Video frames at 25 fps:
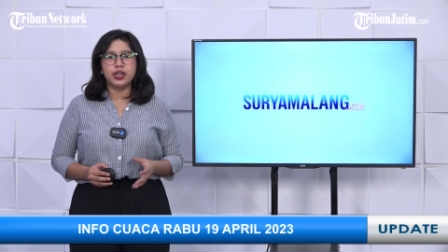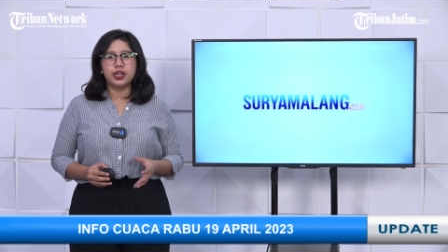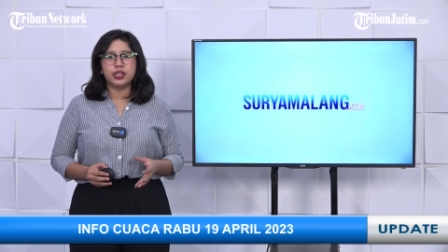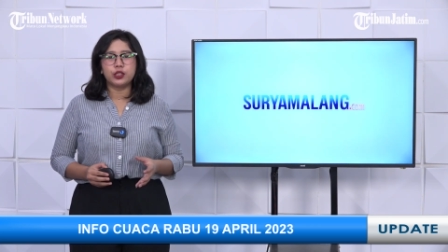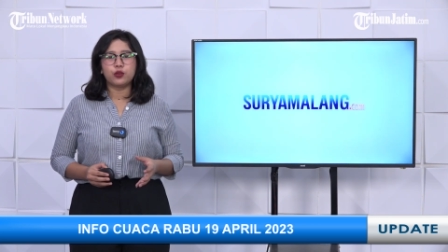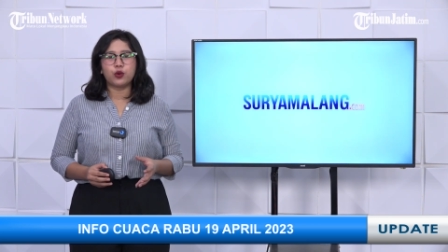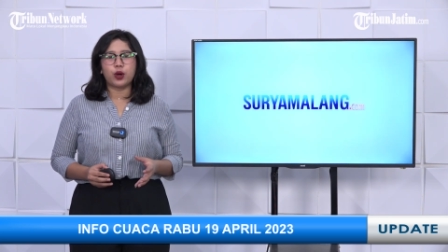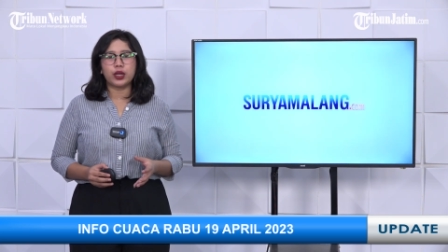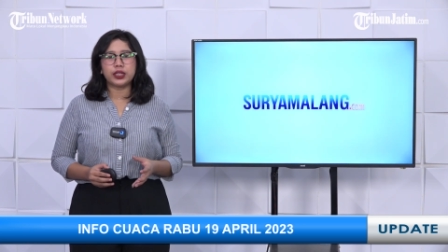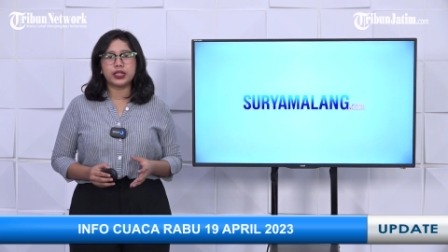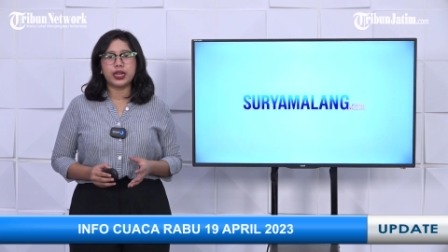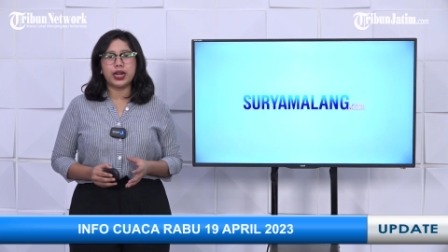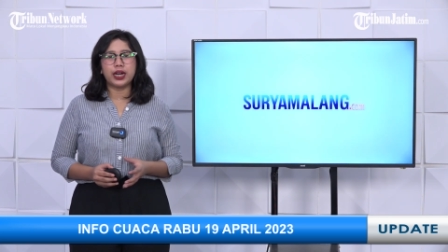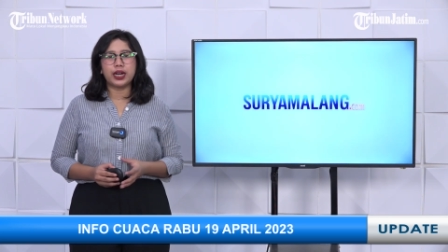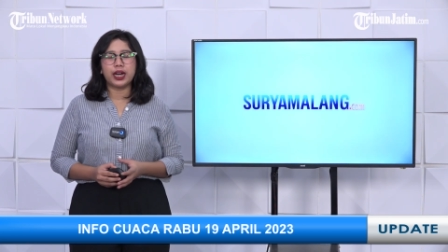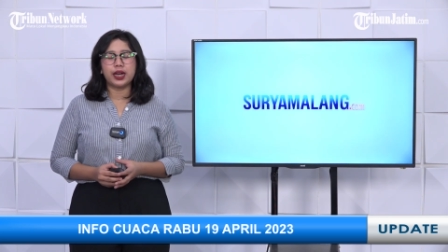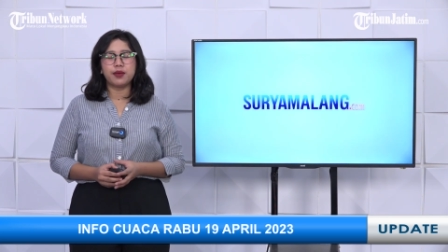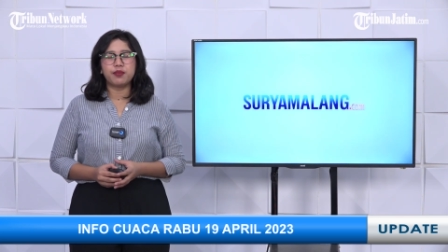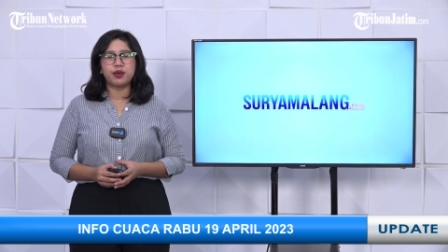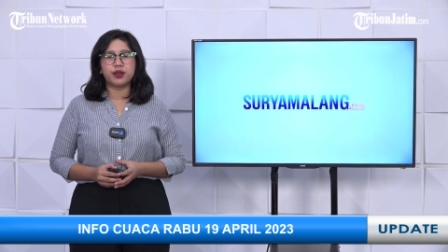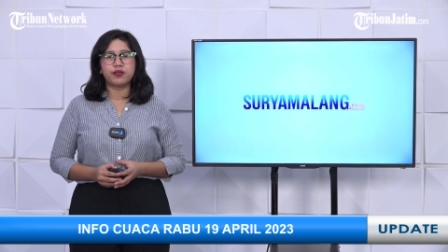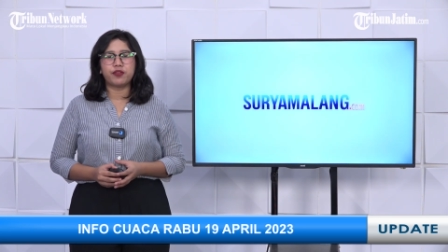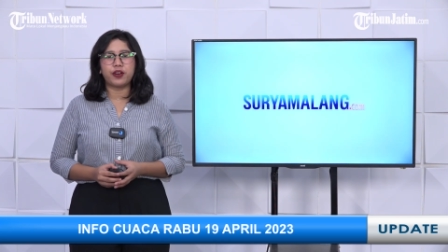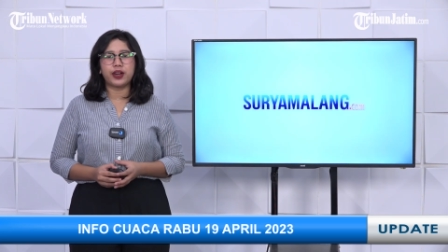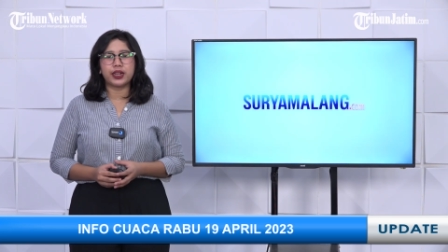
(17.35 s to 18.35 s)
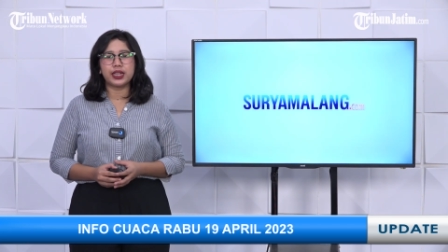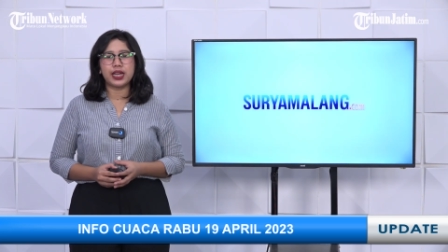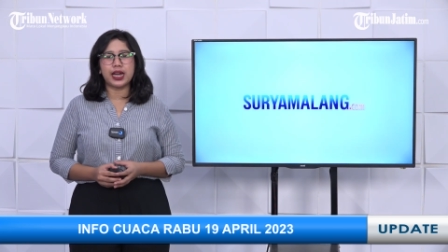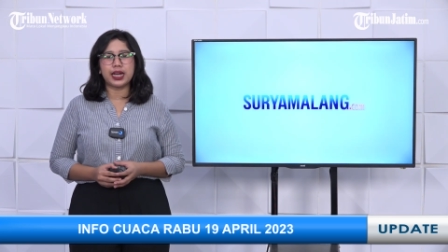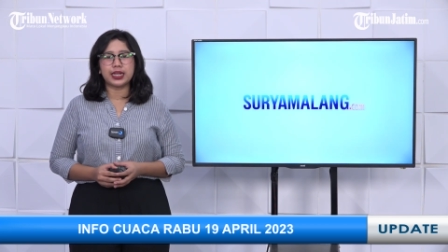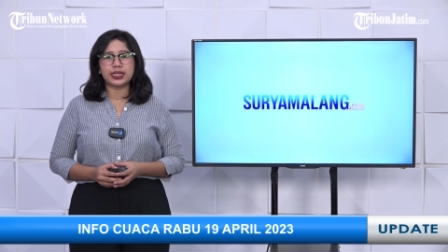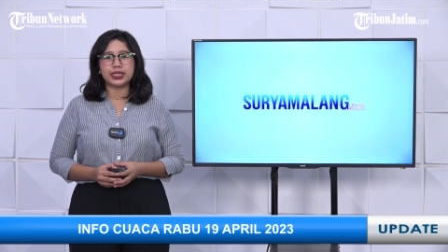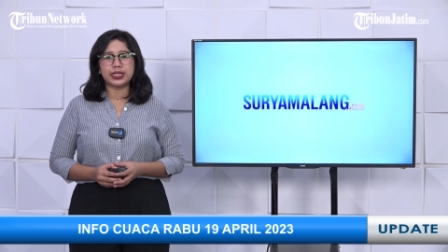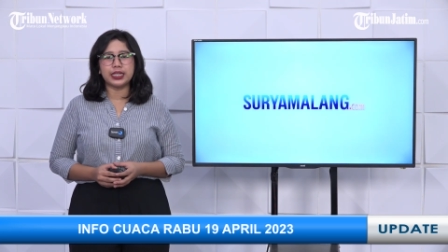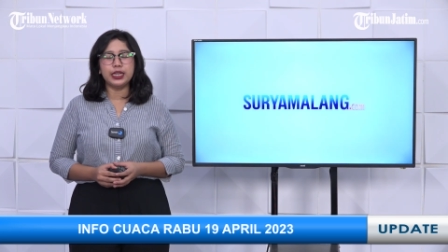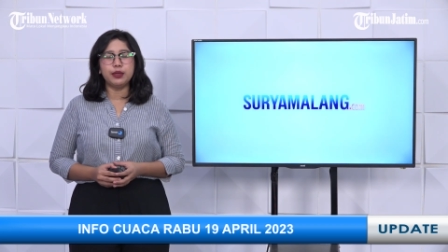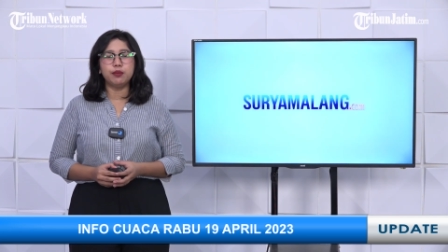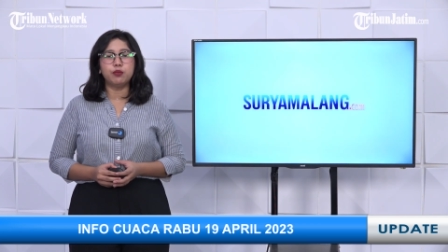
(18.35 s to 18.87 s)
Cuaca akan
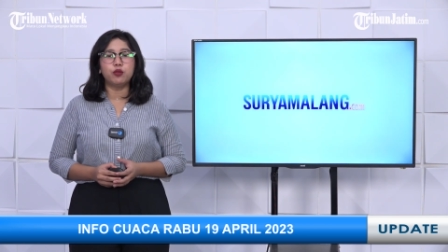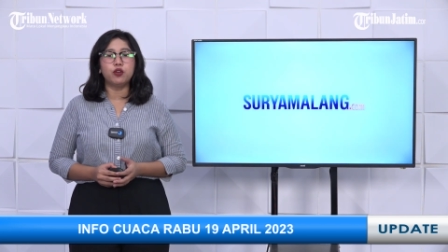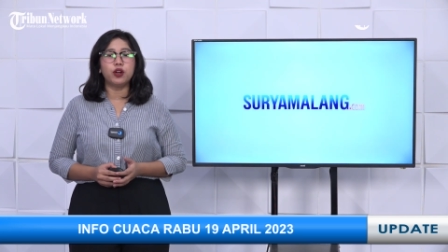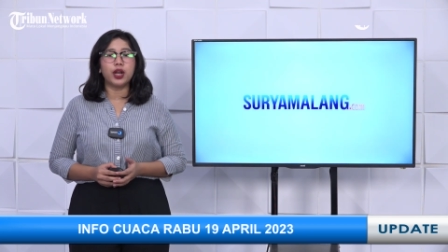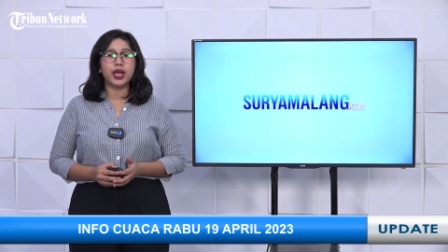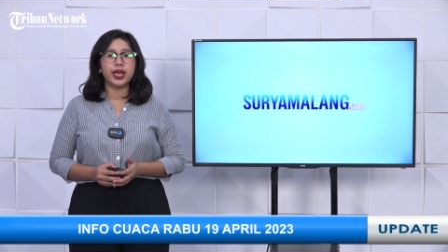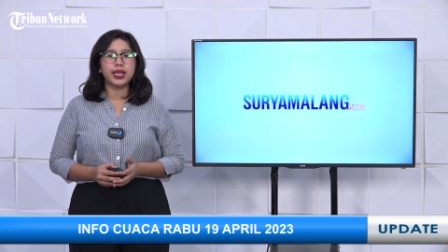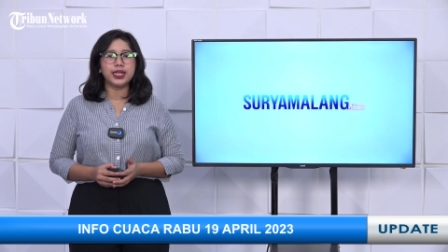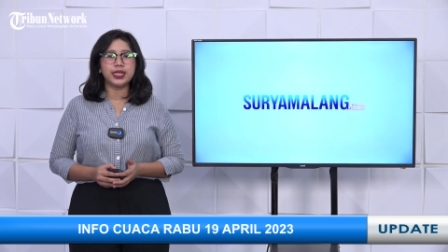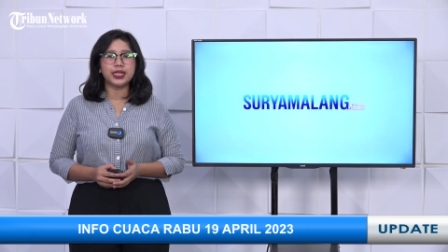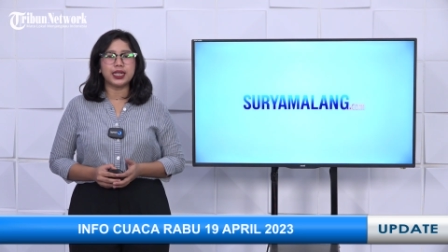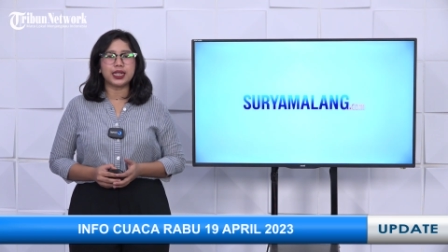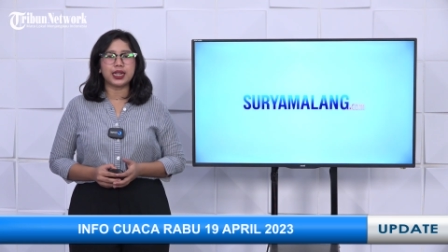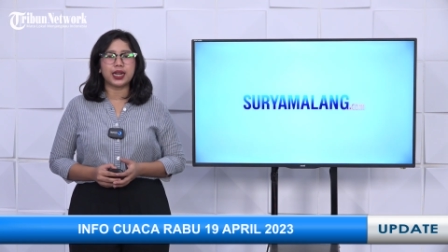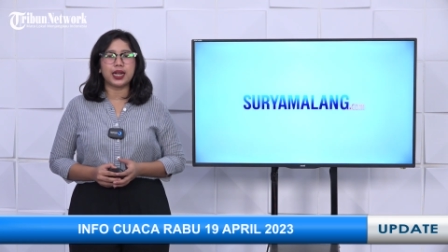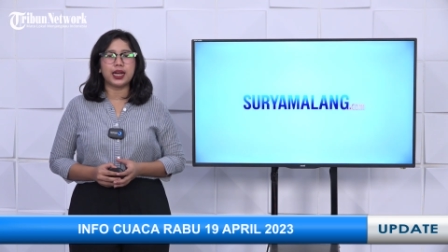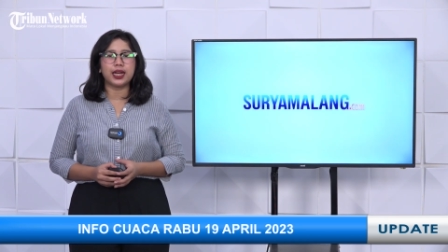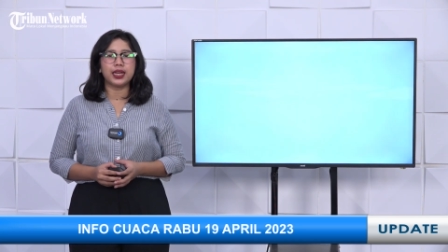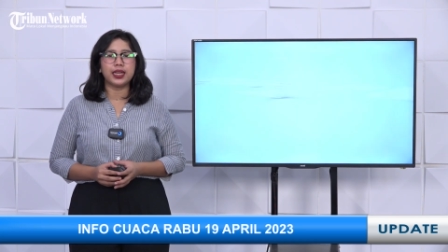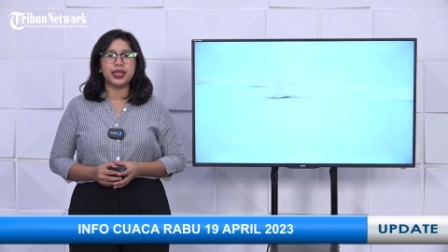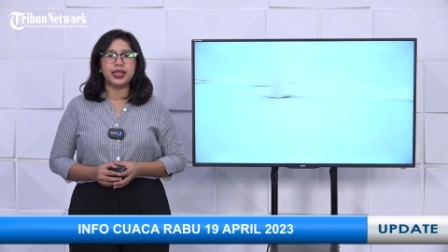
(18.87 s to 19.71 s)
bervariasi mulai cerah